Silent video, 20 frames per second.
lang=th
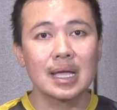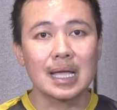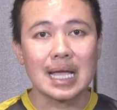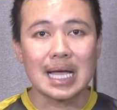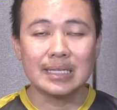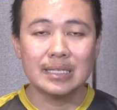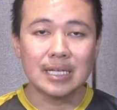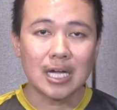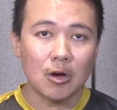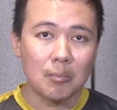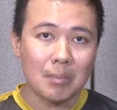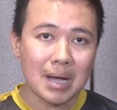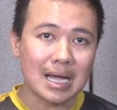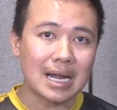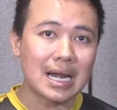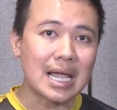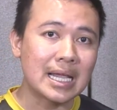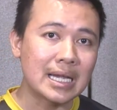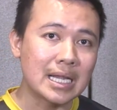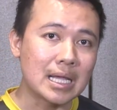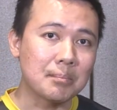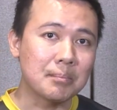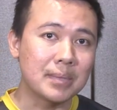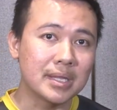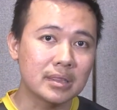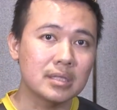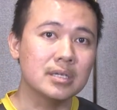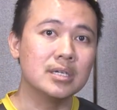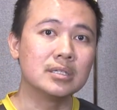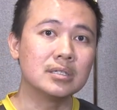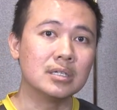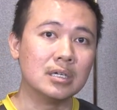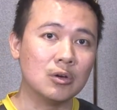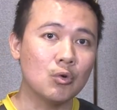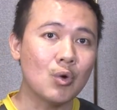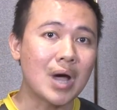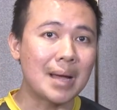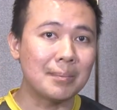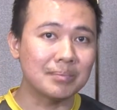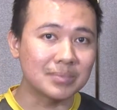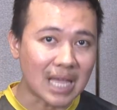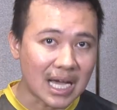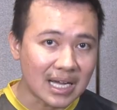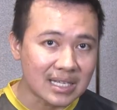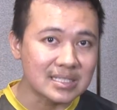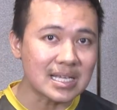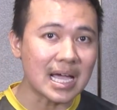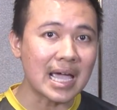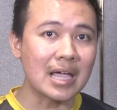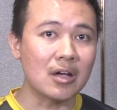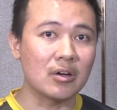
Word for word: การที่เขามาไกลเนี่ยมันสื่อถึงความตั้งใจ